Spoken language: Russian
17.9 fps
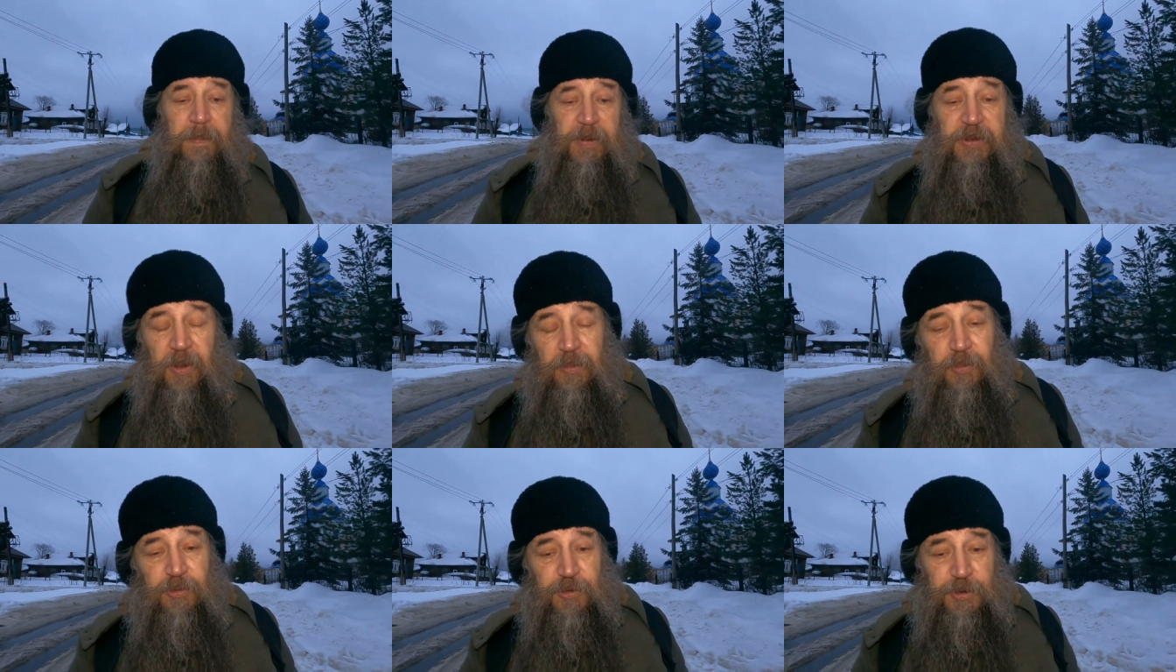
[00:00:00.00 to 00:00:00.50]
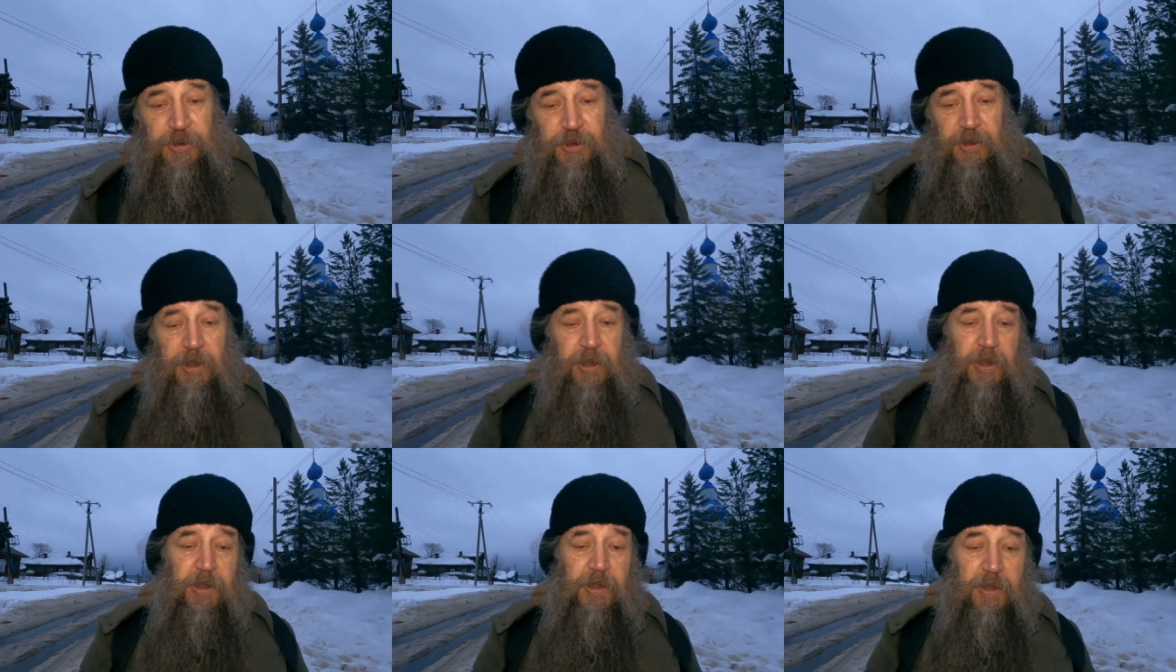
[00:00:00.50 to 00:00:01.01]
потому
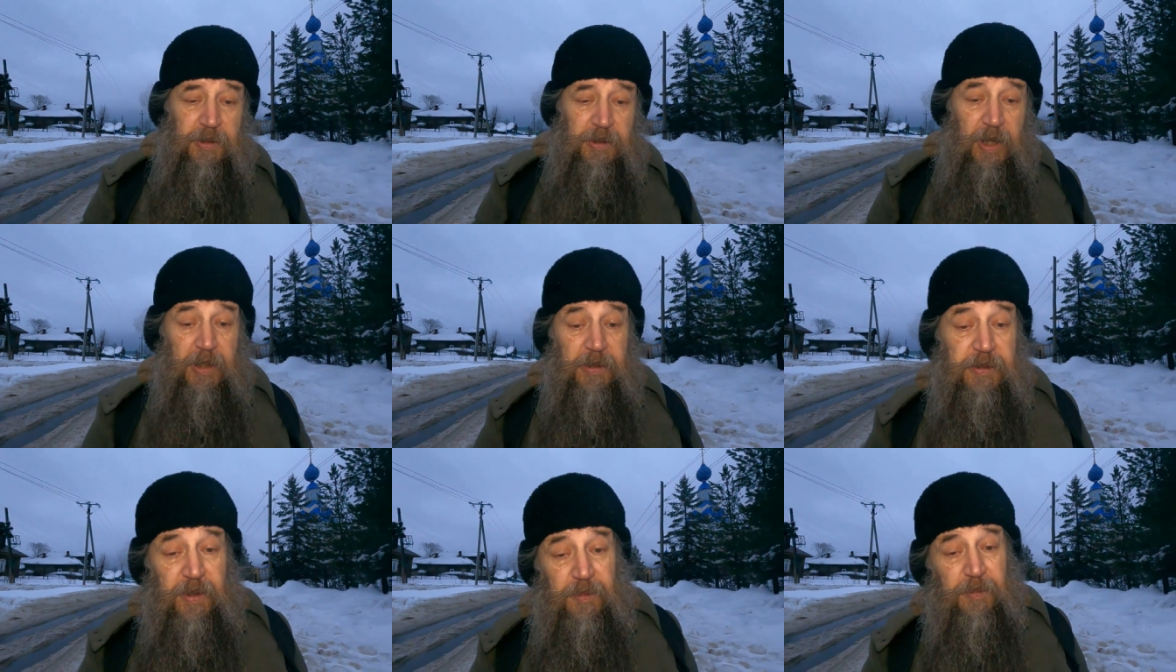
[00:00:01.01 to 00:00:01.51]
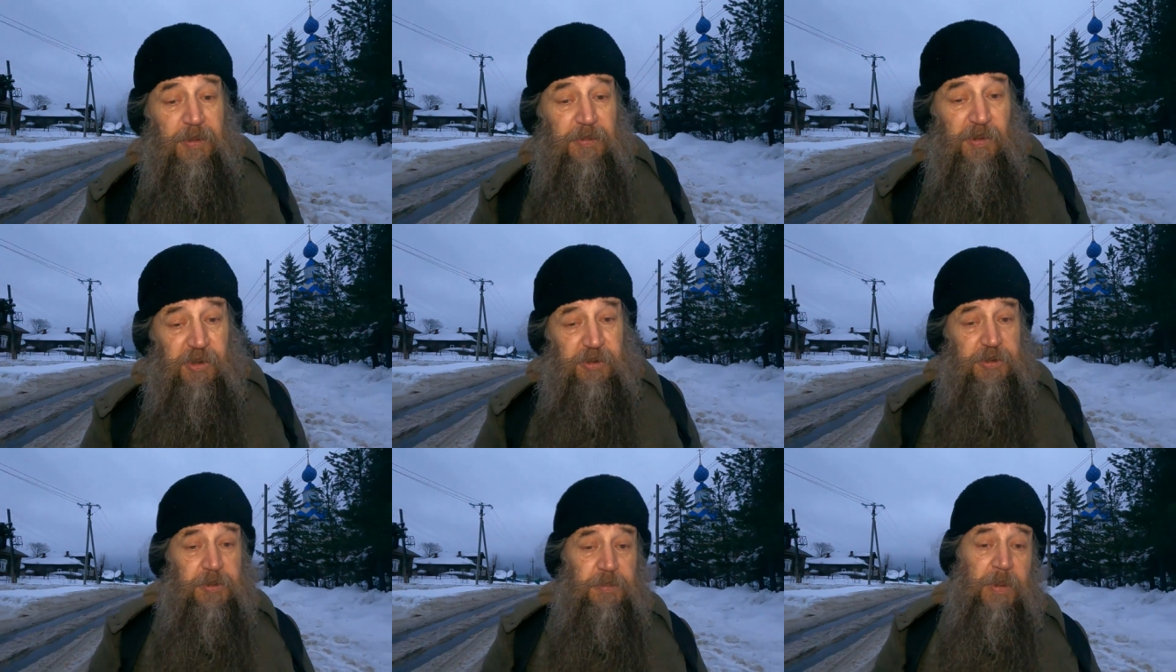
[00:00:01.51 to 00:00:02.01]
что, ладно, мы
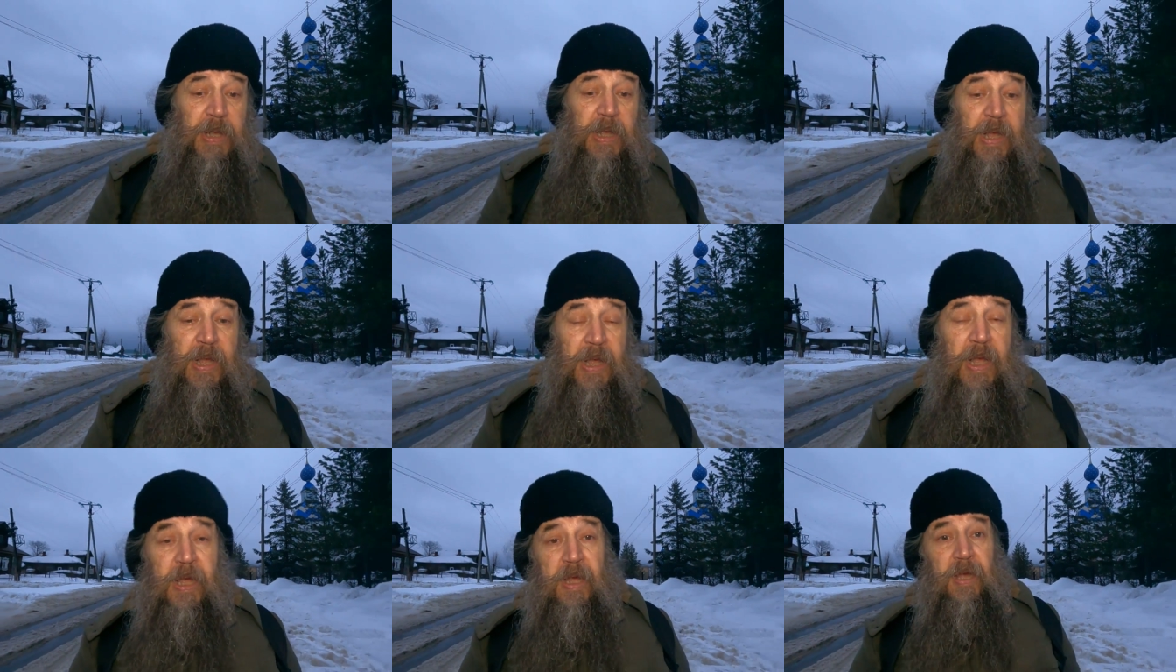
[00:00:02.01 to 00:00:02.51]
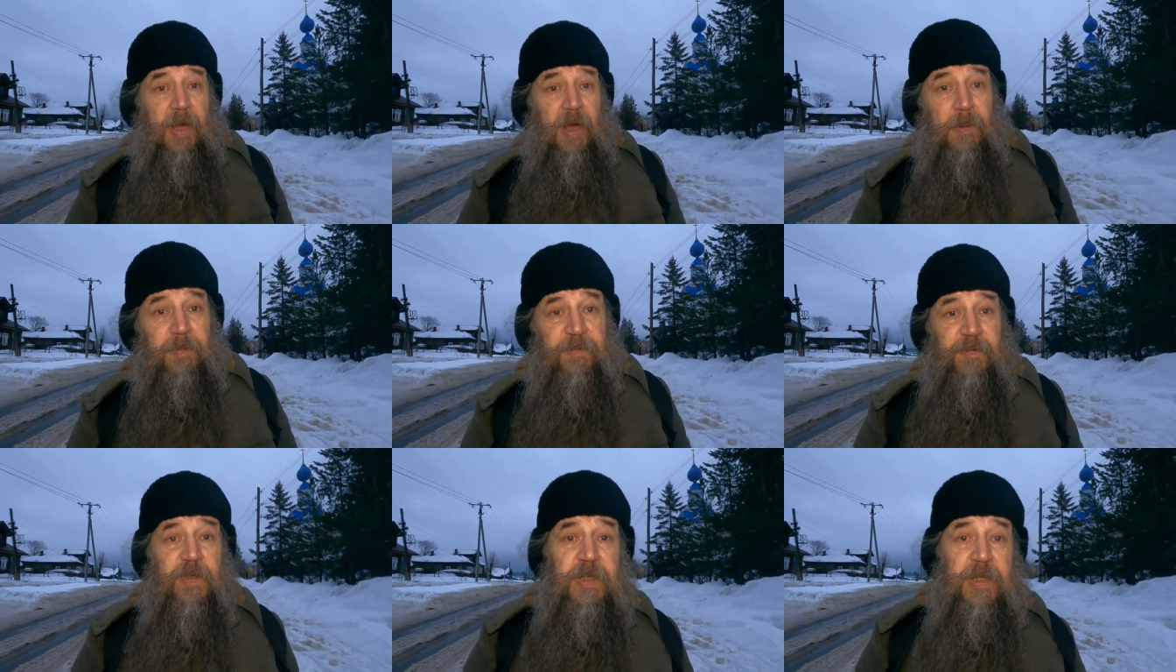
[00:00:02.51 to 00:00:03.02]
можем
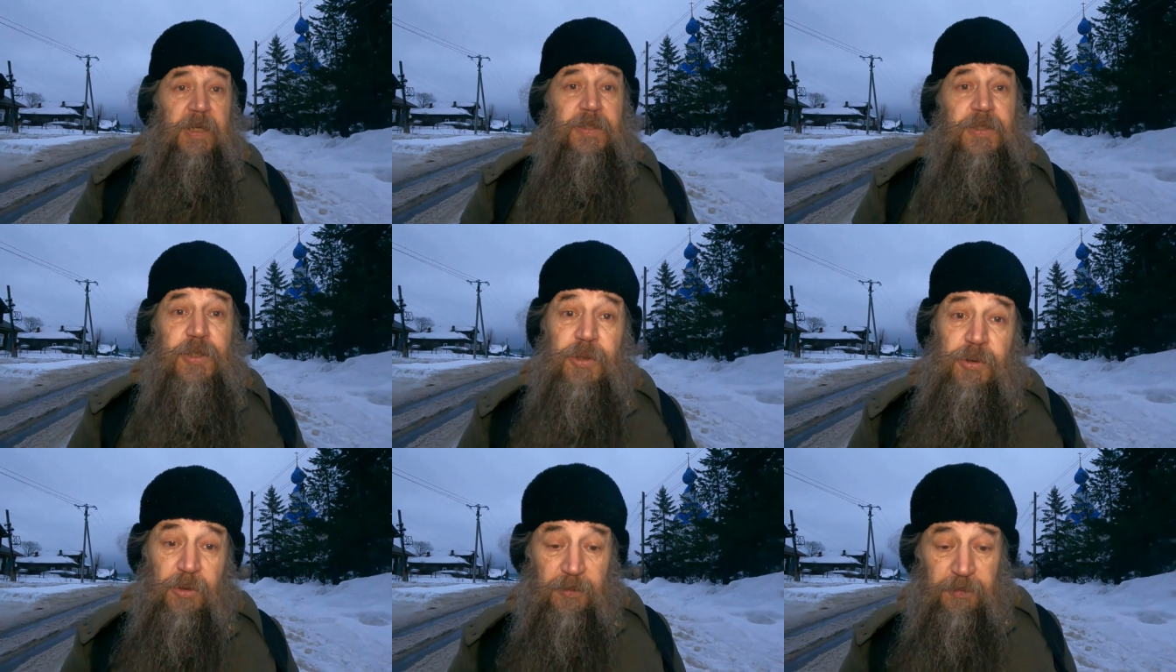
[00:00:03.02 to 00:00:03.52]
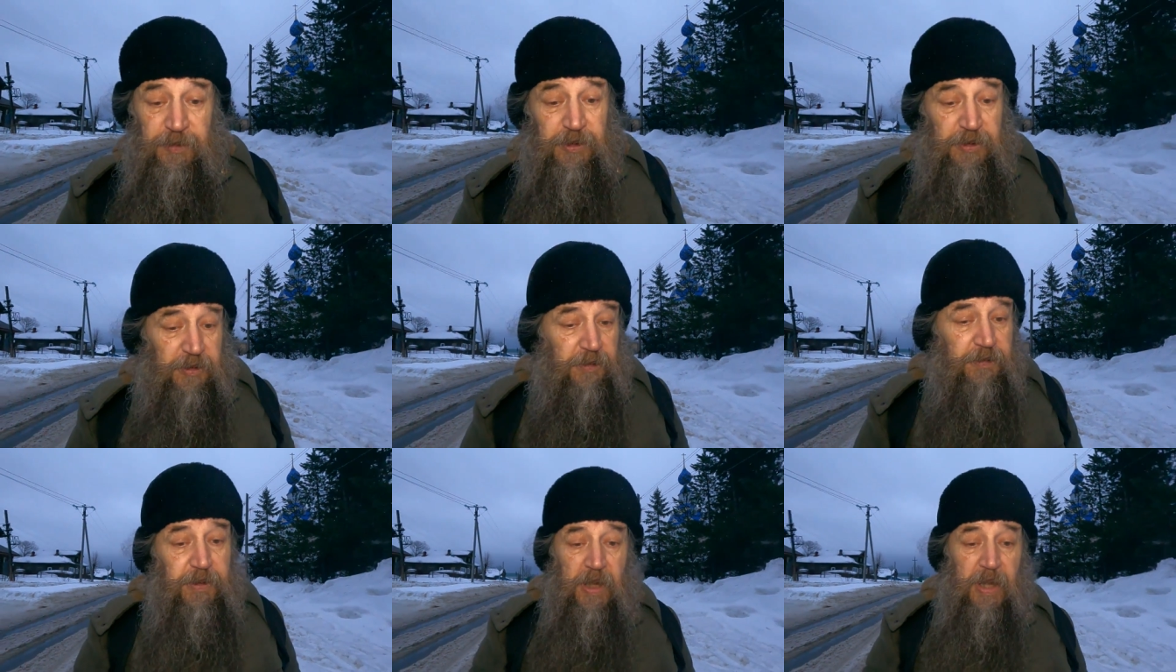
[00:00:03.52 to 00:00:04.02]
обвинять
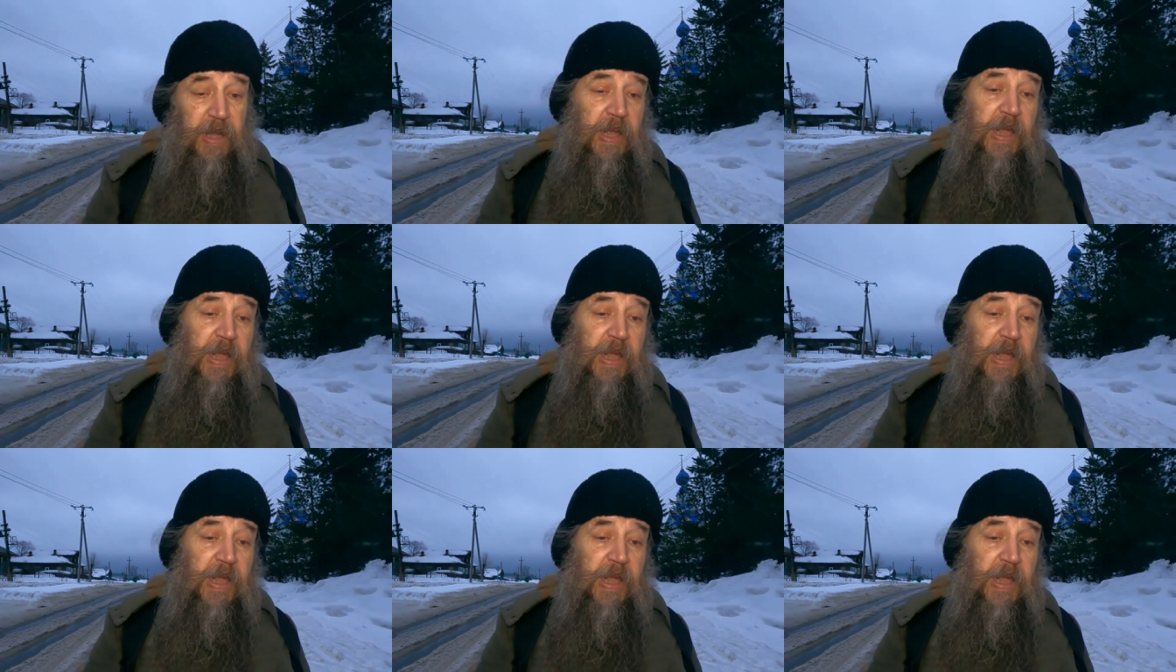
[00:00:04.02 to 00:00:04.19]
чиновников –